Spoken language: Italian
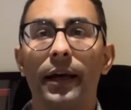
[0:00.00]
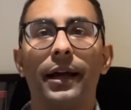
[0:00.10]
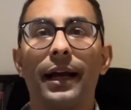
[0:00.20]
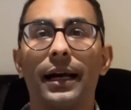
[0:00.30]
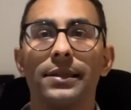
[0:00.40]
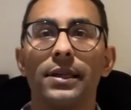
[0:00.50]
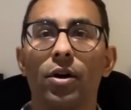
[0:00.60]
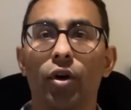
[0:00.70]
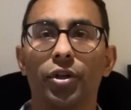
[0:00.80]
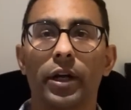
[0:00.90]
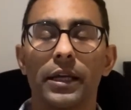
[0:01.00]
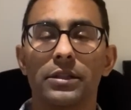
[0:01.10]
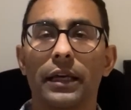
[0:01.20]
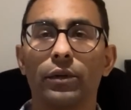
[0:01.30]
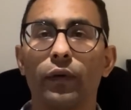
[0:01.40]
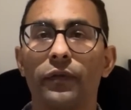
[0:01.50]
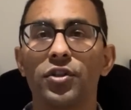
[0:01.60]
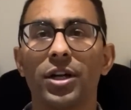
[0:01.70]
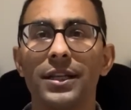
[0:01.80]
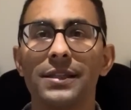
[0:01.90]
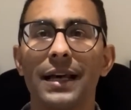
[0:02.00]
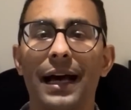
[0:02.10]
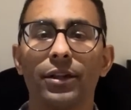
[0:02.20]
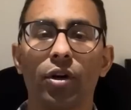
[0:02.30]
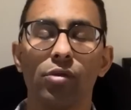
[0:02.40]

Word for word: Ragazzi, incontro che è stato ufficializzato,